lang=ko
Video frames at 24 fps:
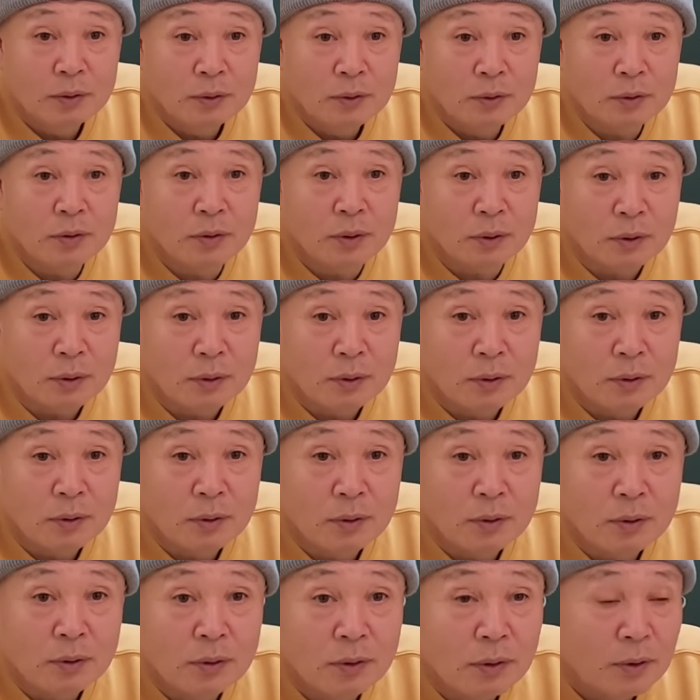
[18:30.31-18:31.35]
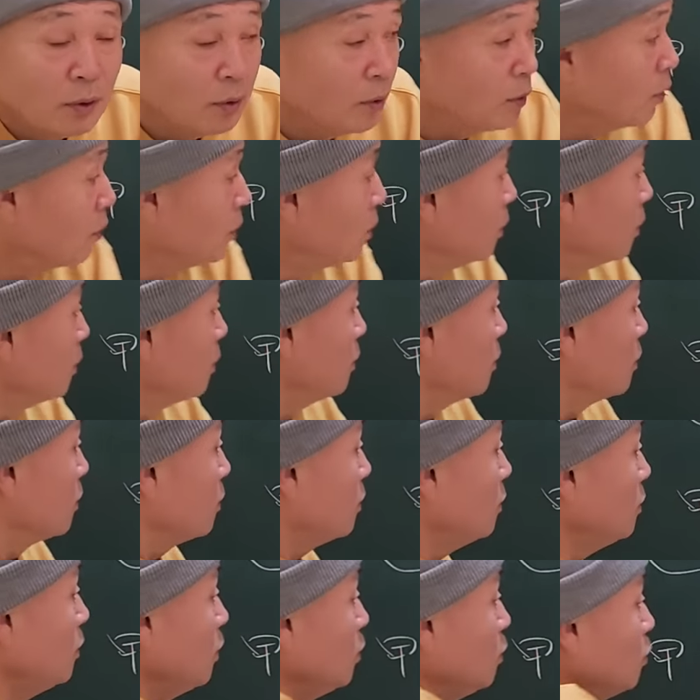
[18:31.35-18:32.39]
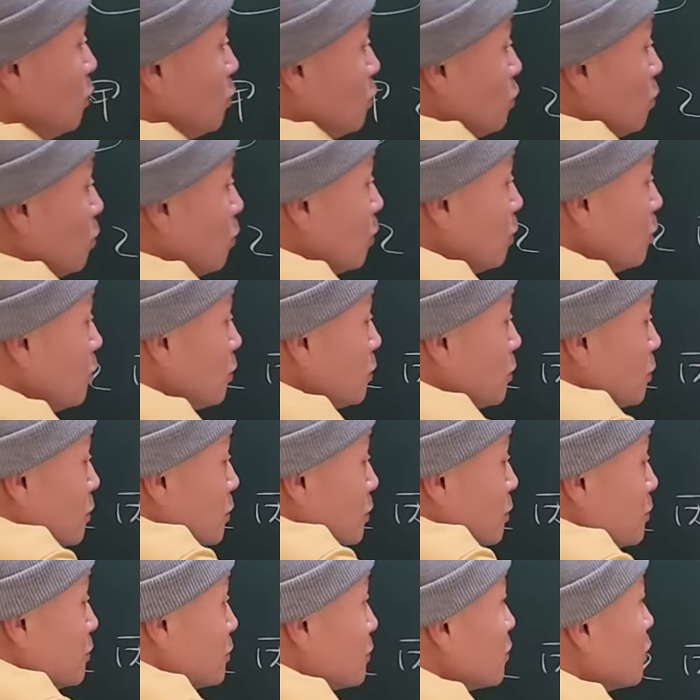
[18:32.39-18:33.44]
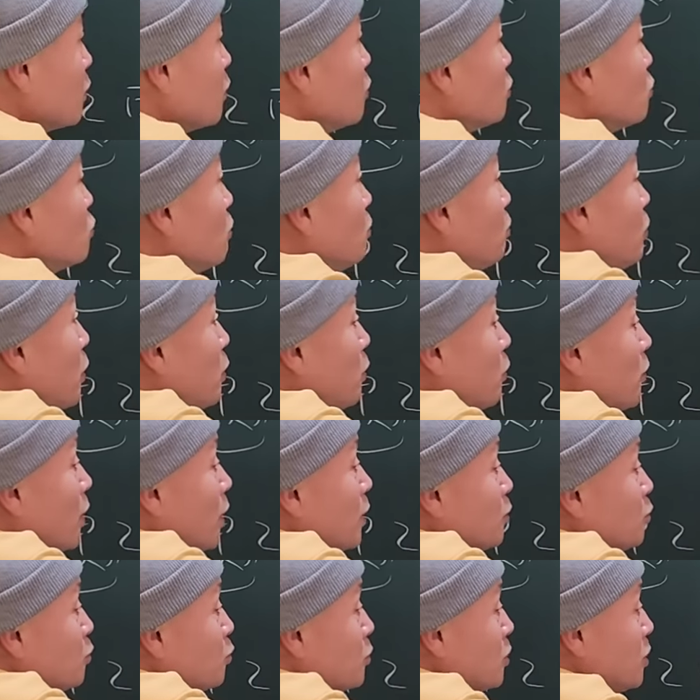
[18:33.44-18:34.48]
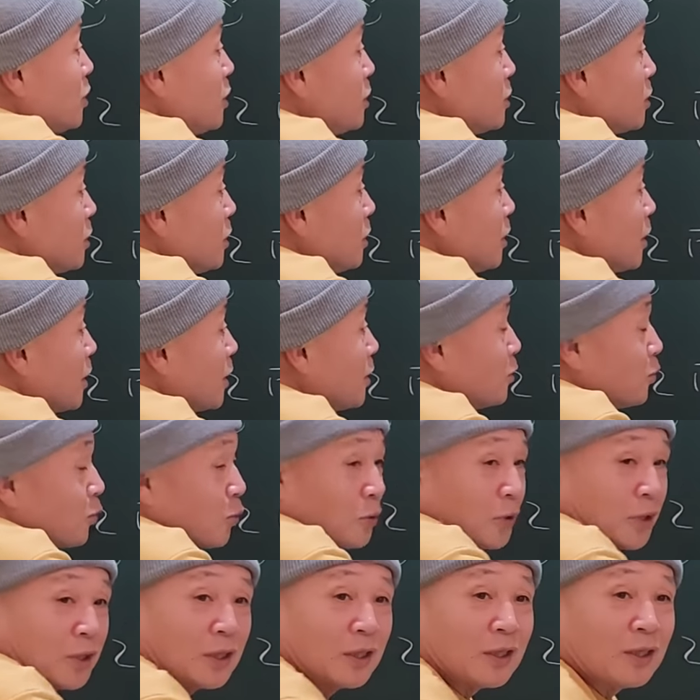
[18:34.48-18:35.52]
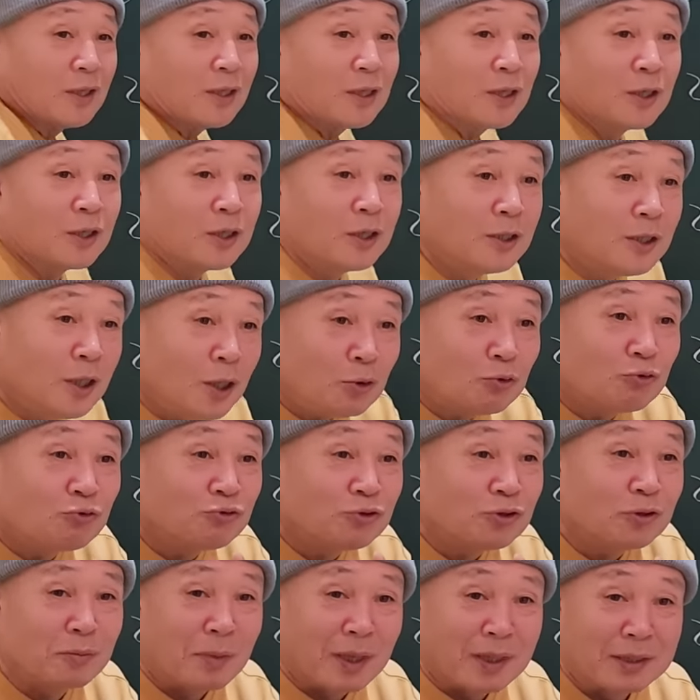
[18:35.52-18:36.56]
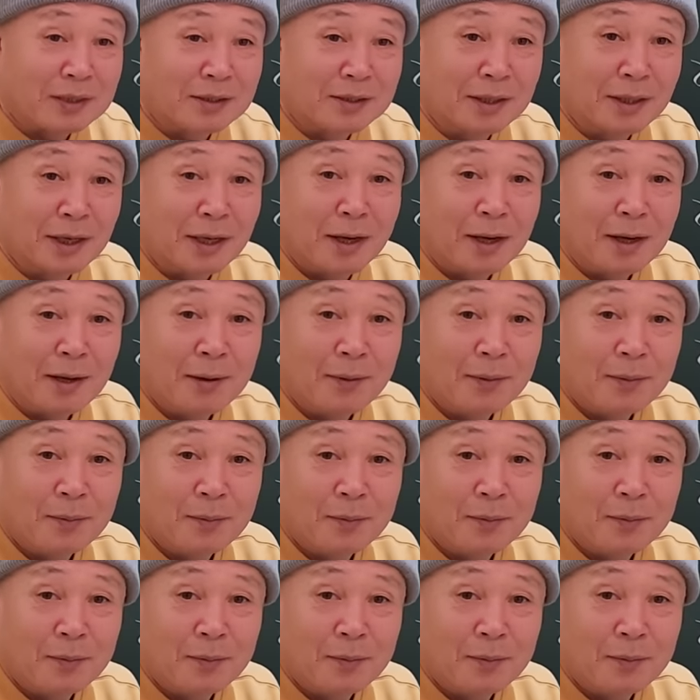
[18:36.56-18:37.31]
그죠? 근데 요, 요거는 좀 배워가지고 실전해가지고 그대로 두드려 맞은 거야.